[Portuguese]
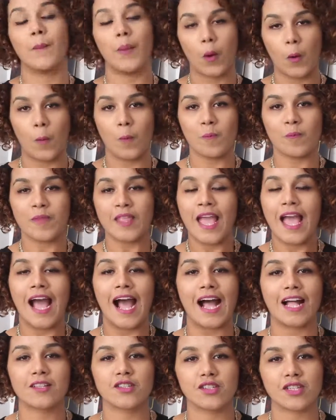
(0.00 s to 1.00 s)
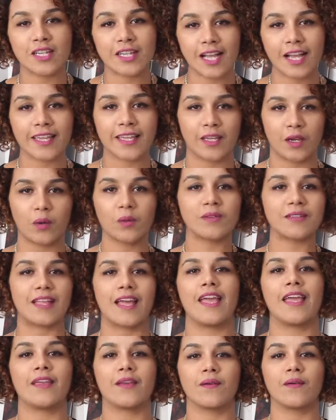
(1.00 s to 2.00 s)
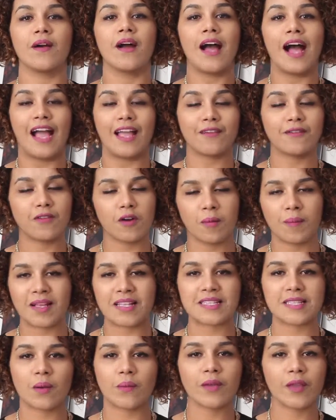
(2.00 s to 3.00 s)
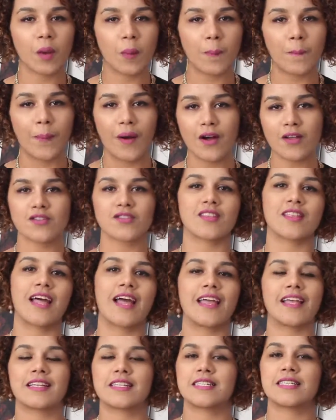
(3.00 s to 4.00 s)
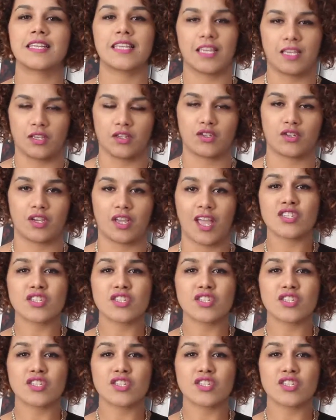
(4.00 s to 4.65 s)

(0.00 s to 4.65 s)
Bom, a dica que eu tenho, a informação que eu posso te dar é a seguinte: